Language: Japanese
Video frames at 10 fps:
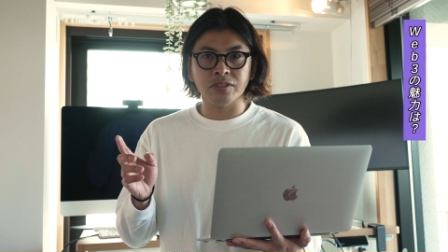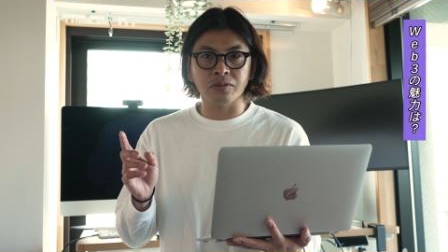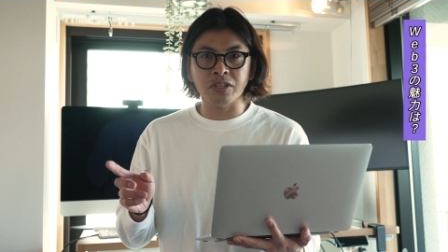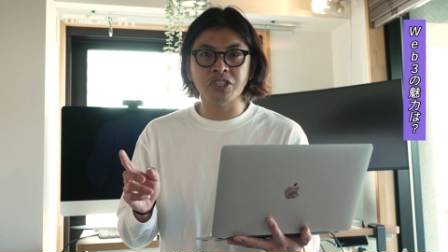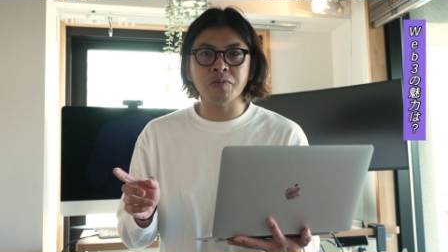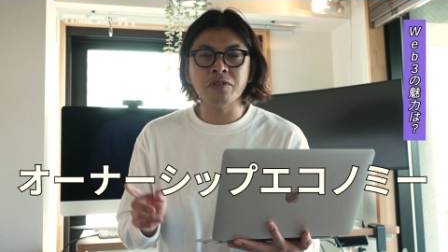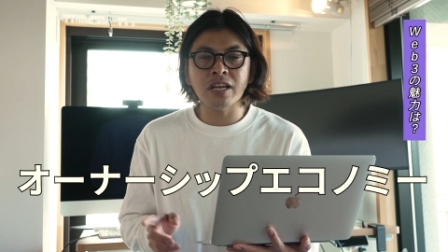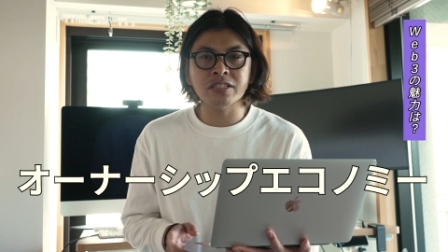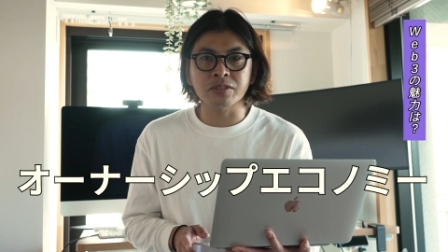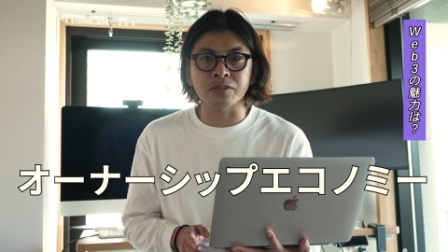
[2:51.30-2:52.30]
より自分
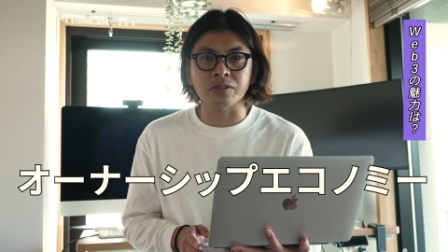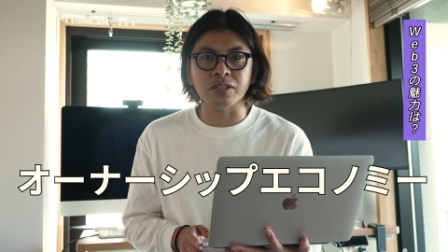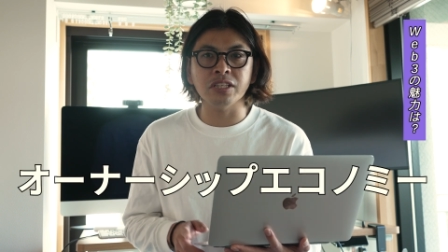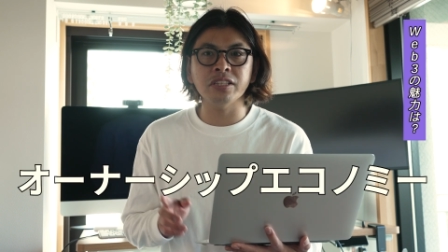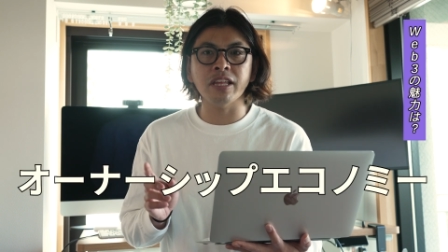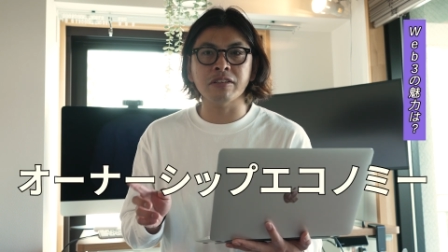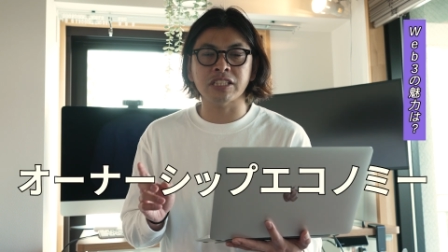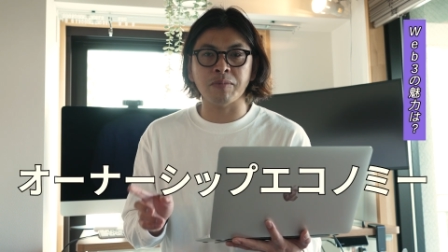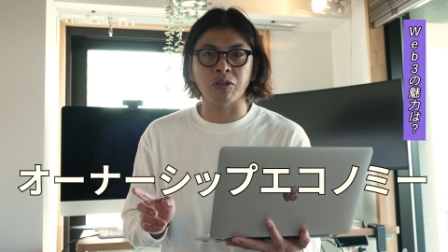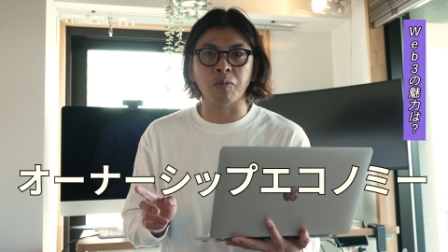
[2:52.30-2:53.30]
らしく生きていく
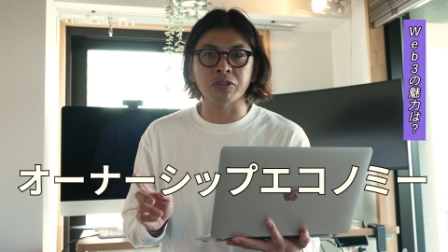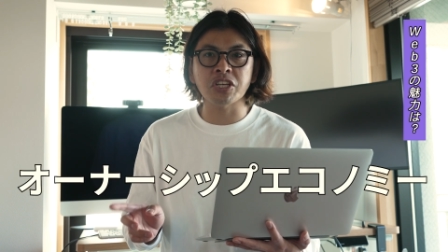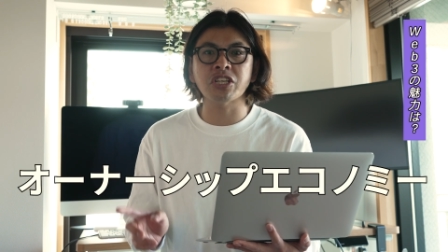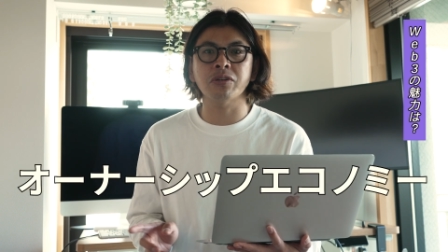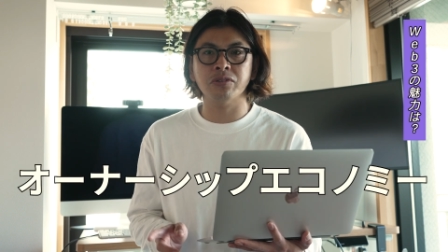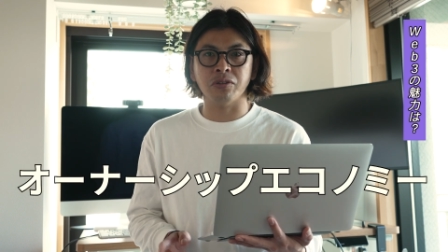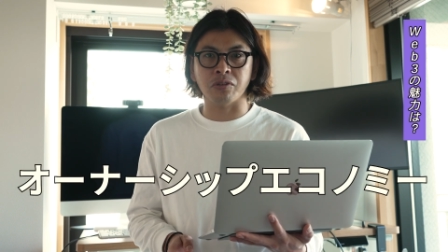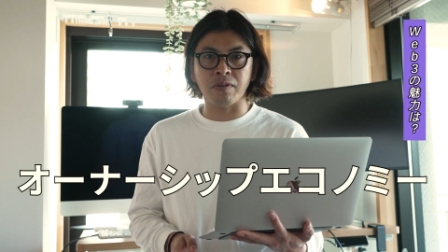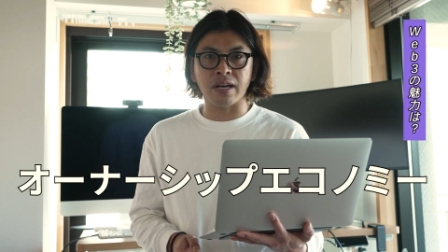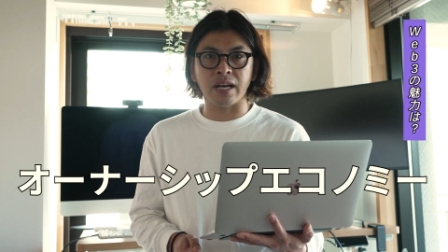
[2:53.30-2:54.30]
ためのポテンシャルっていう
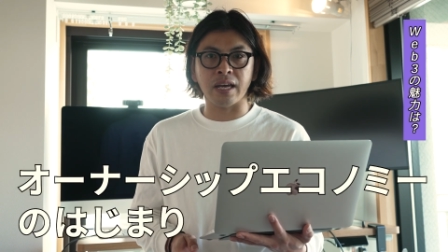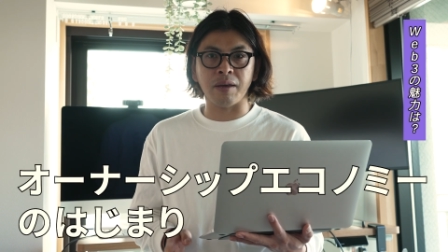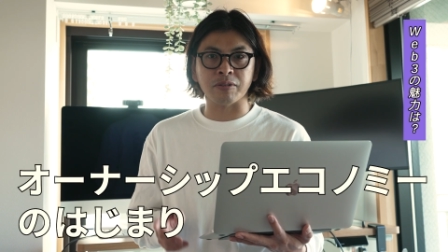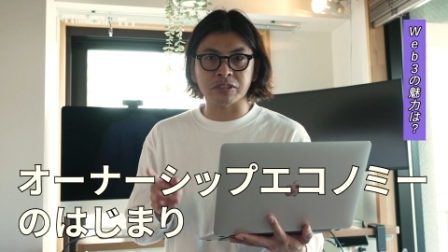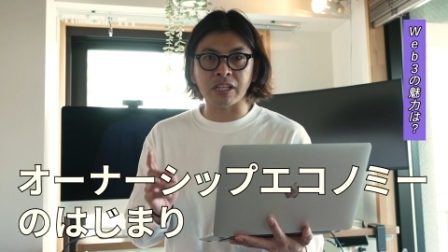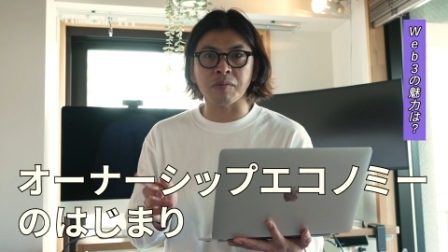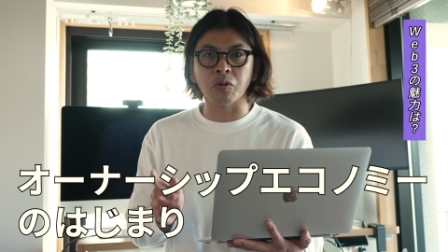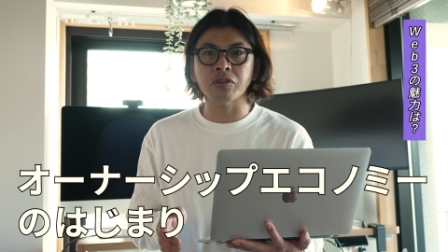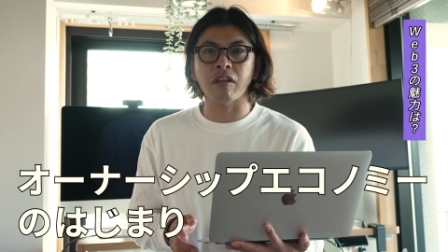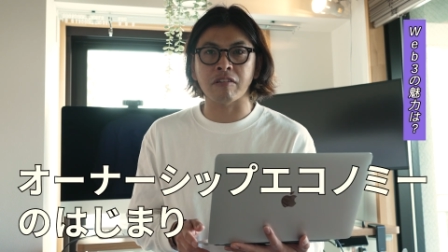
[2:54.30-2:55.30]
のは、えー、常に
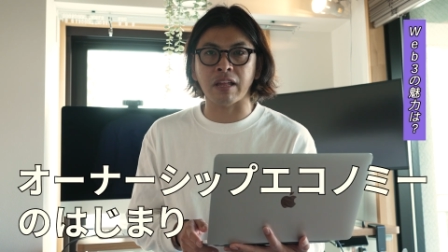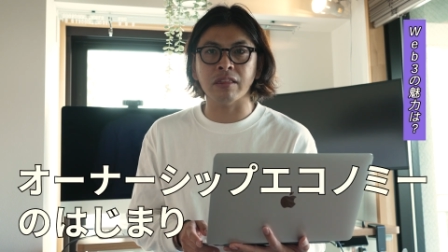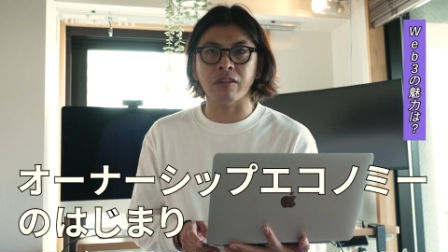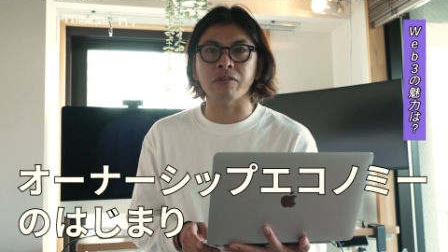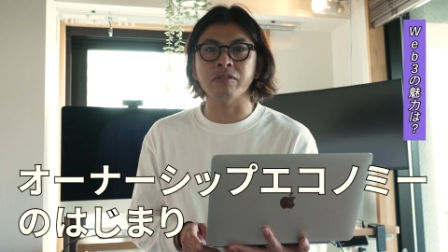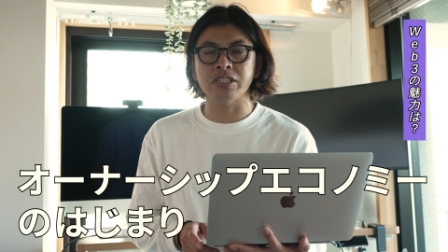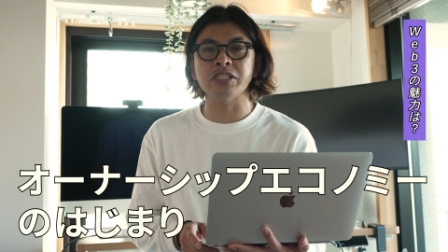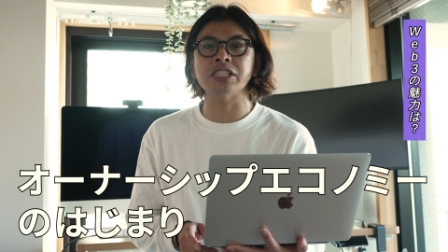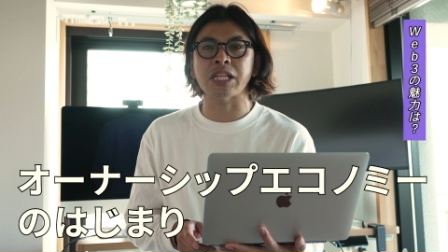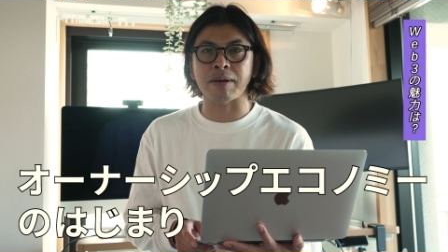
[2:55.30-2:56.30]
持っているなっていうふうに
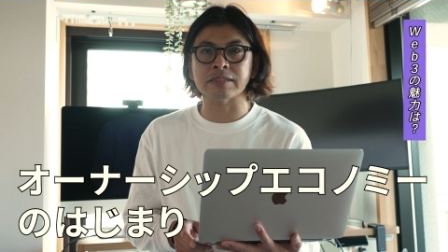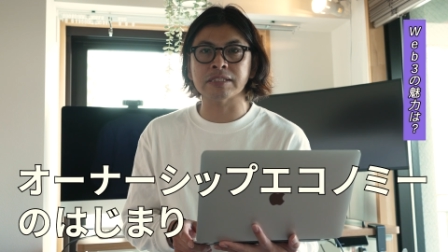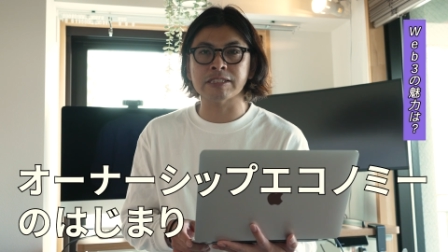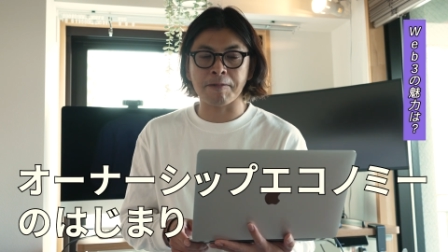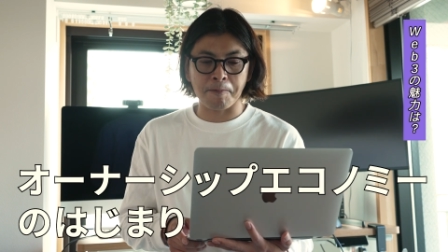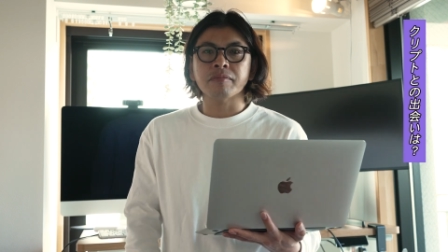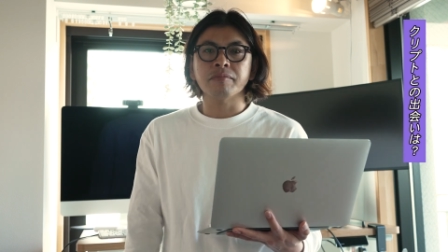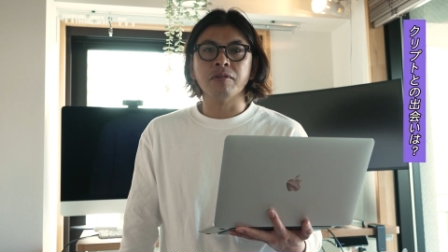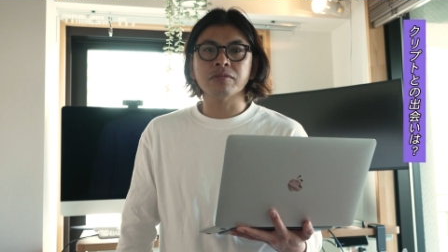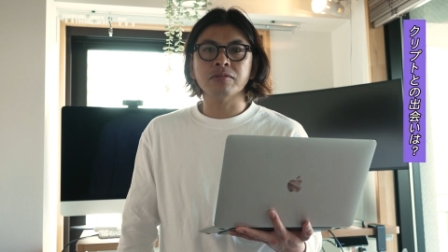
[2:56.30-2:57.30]
信じてます。
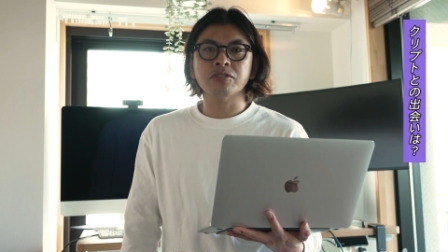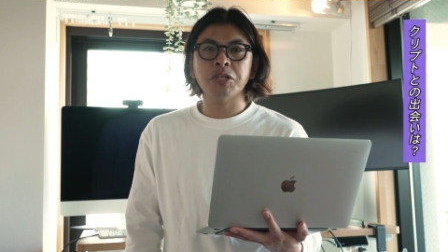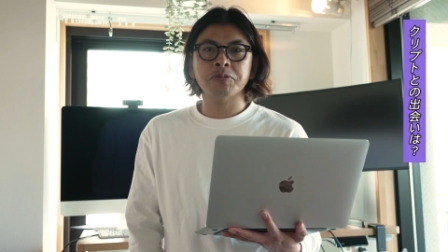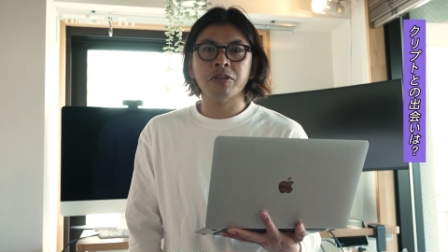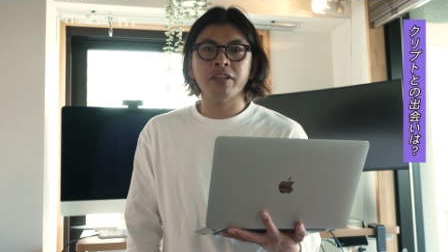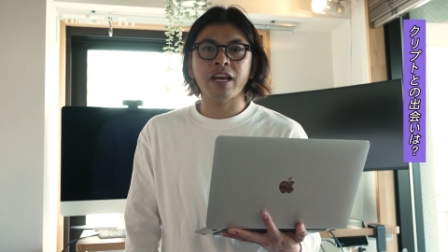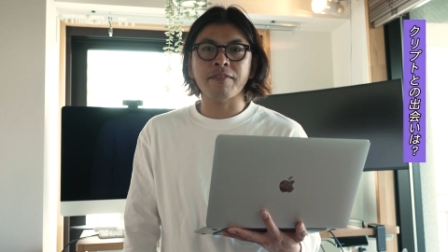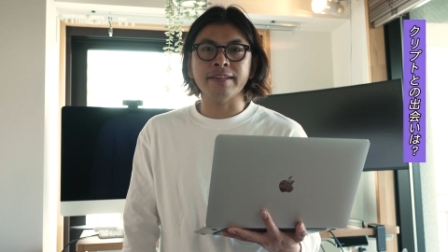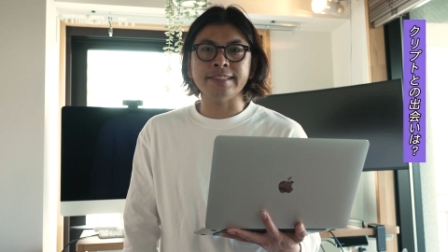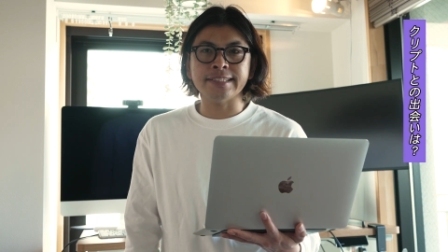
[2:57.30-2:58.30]
僕のクリプトの出会い
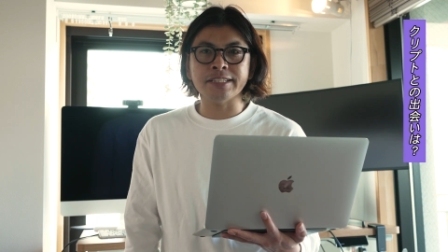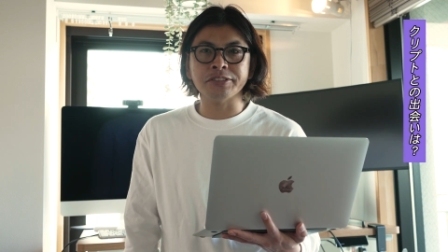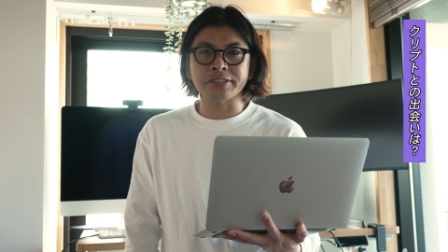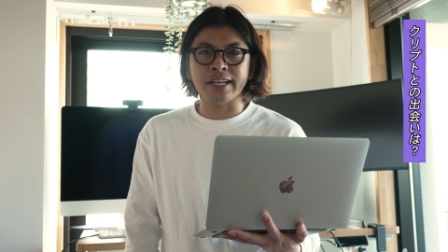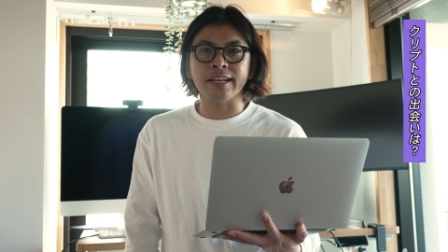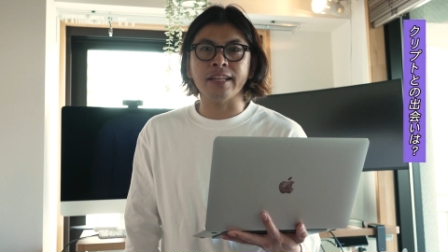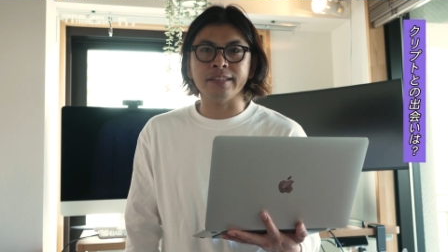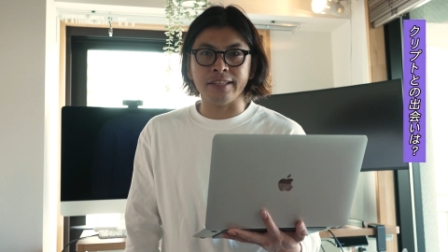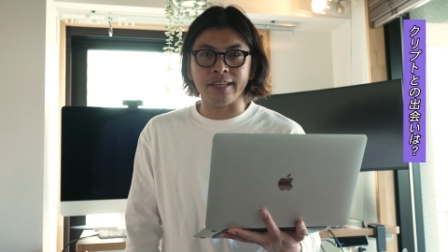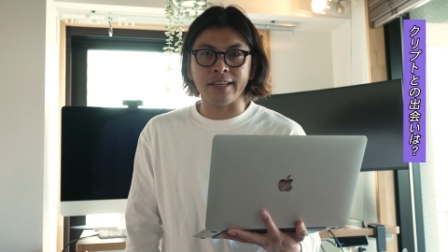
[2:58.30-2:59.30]
は2017年
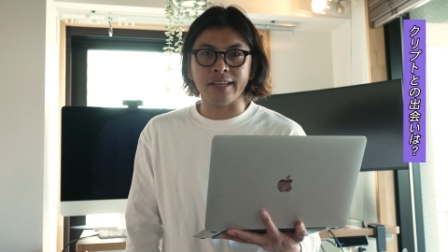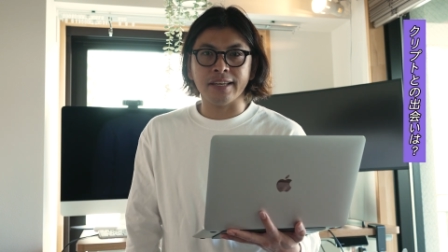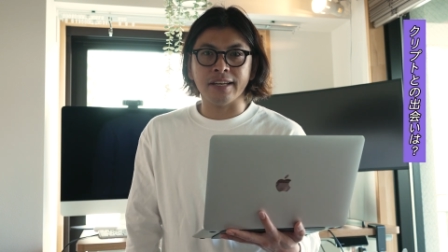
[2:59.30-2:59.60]
に、